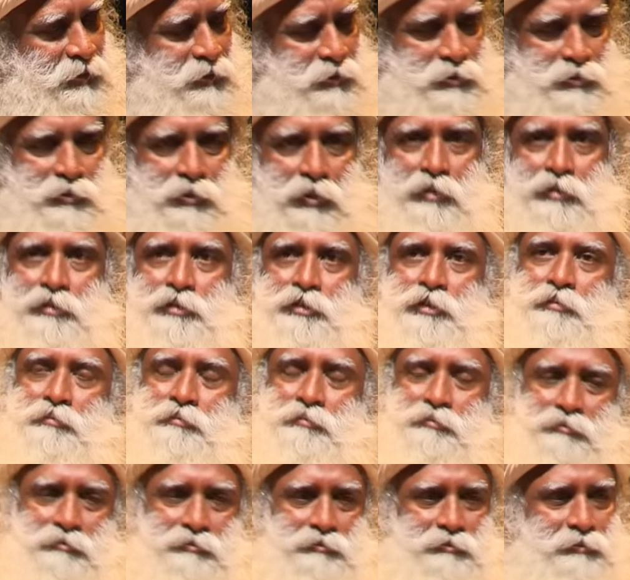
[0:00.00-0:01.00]
ये कोई
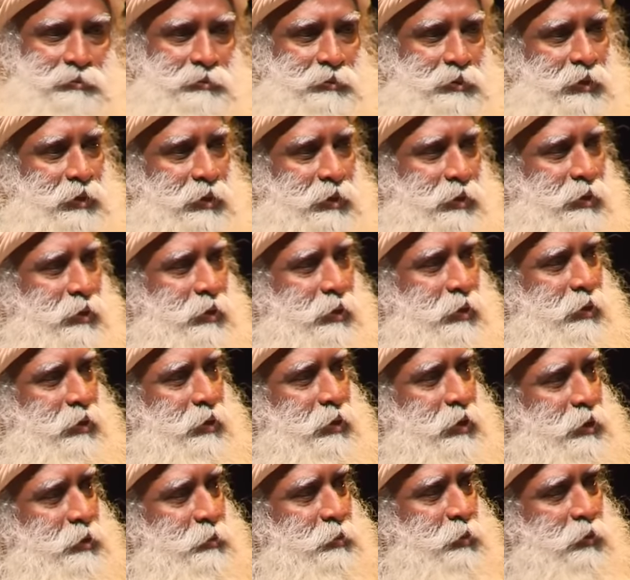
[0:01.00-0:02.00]
बहुत भारी
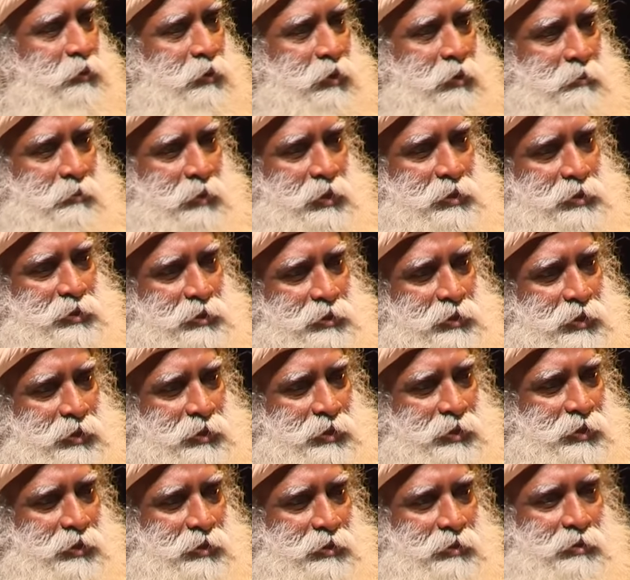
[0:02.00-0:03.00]
मशीनरी या
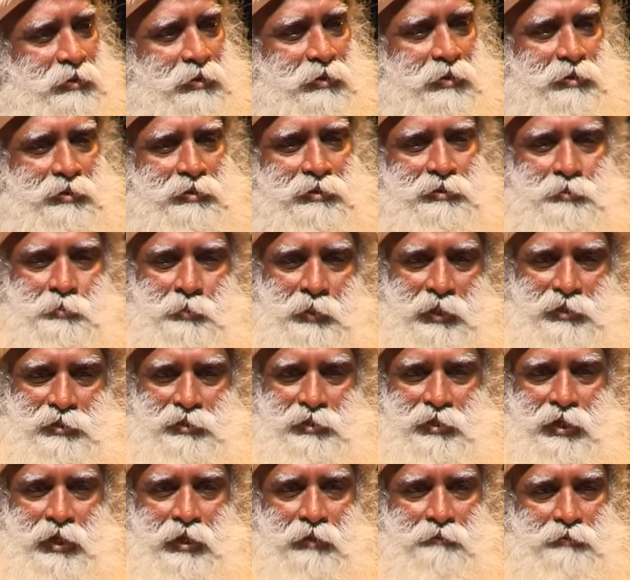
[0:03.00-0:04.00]
अंतरिक्ष
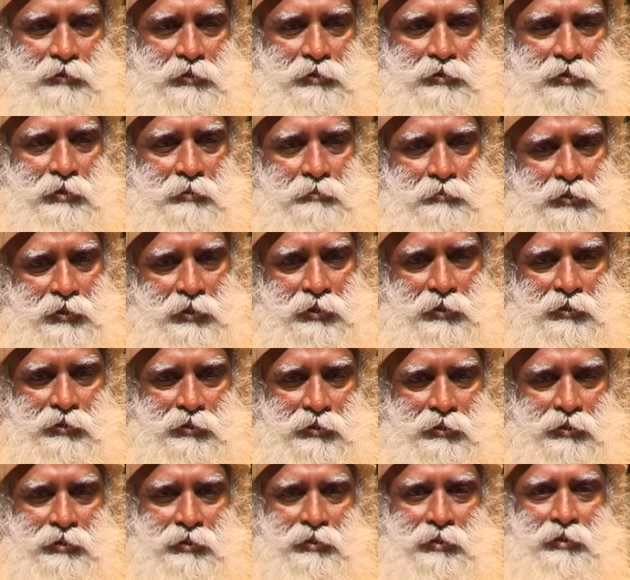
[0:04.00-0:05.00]
यान या ऐसा कुछ नहीं है
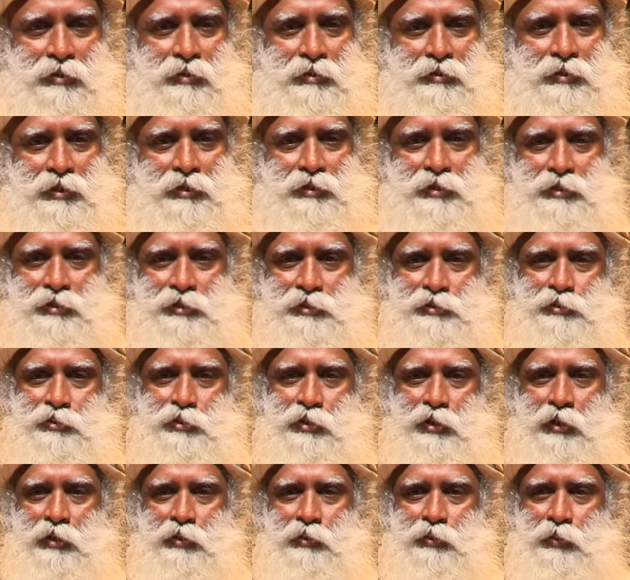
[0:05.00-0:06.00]
कि उसे पता नहीं कि इसे
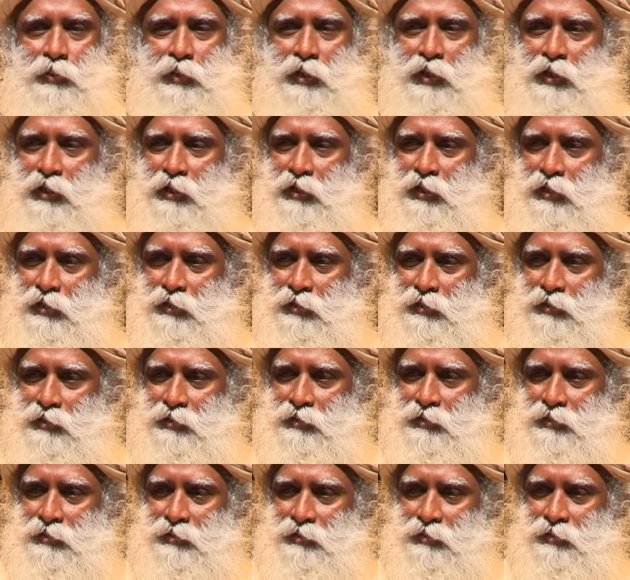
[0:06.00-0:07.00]
कैसे चलाना है
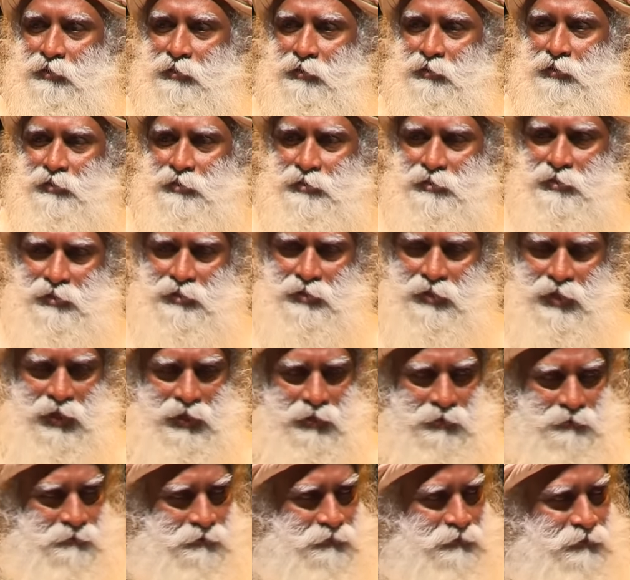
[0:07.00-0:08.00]
ये एक
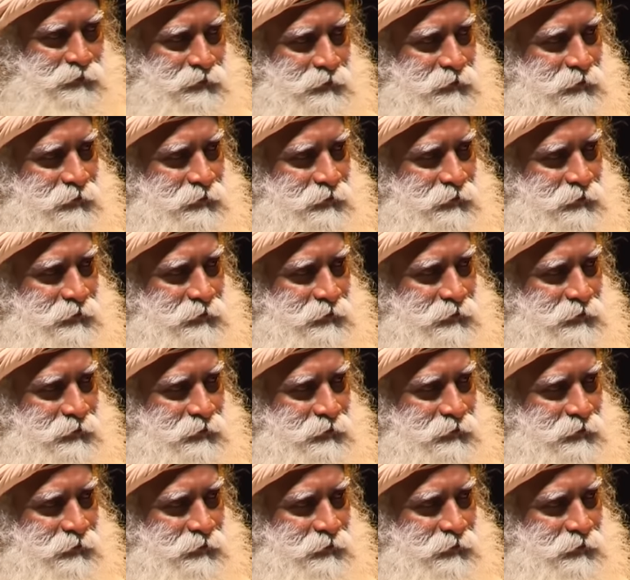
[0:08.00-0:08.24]
चाकू है